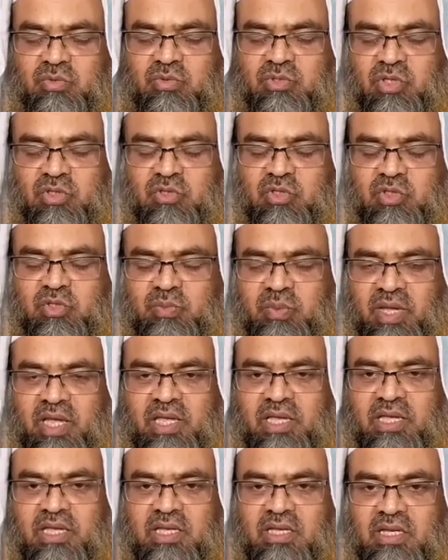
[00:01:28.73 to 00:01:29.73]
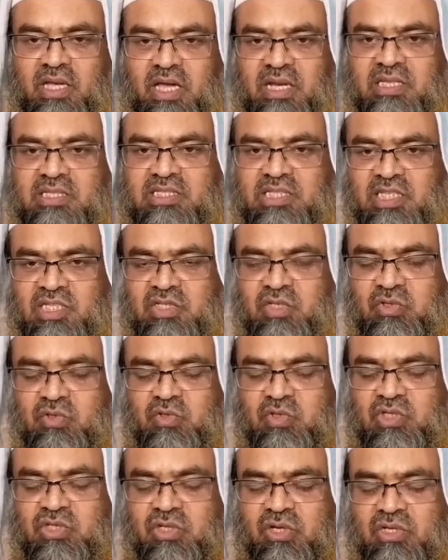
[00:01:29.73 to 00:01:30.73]
সন্তোষ পায় আল্লাহ যেটাতে
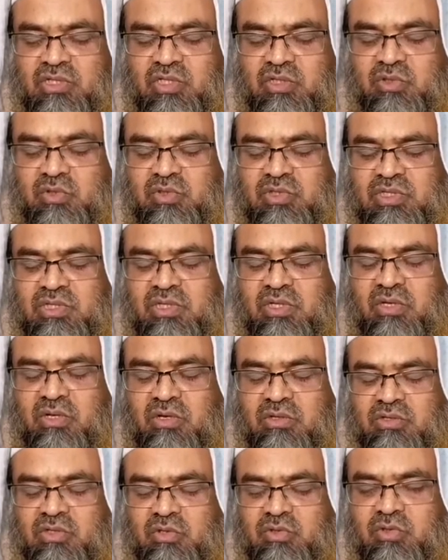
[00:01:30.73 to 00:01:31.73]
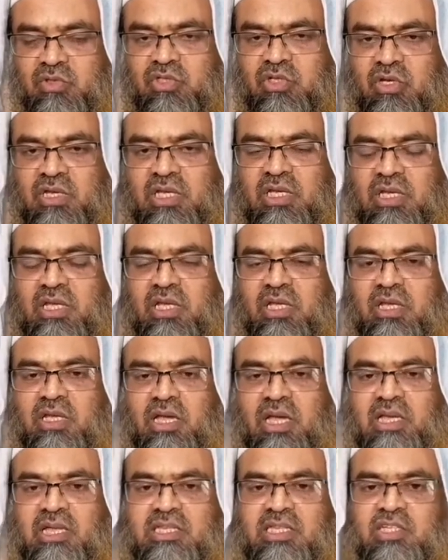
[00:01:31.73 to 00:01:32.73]
সন্তুষ্টি হয় সন্তুষ্টি সন্তোষ হয়
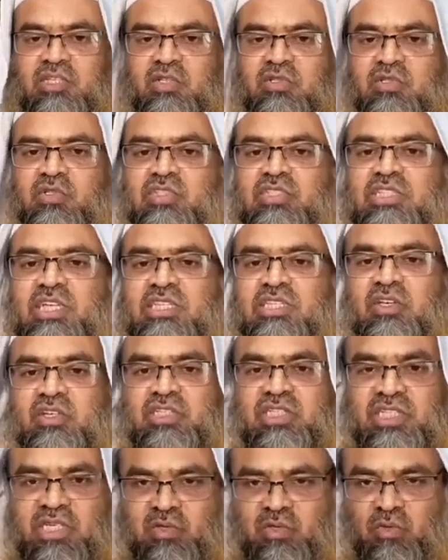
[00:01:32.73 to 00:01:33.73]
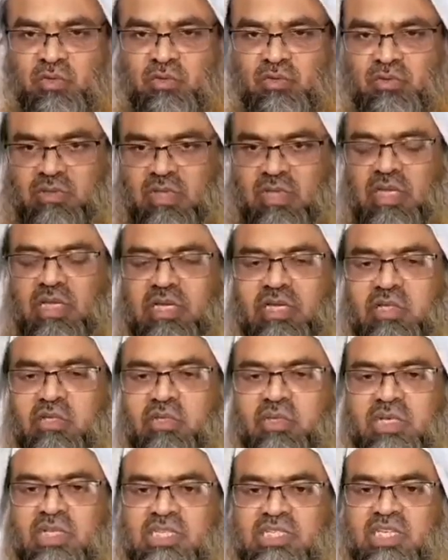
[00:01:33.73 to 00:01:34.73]
আল্লাহ তালা সন্তুষ্টি যাতে হয় সেটা করুন
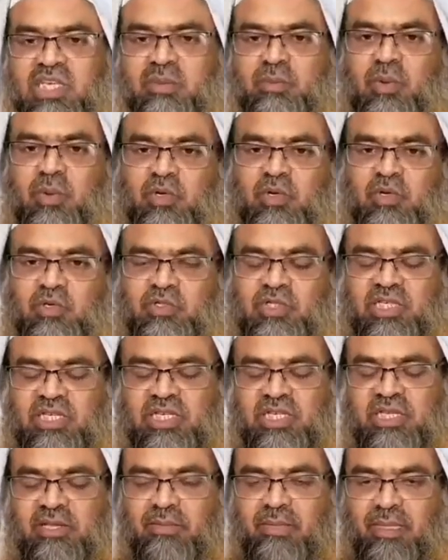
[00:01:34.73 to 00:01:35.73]
কিন্তু নিজের পক্ষ থেকে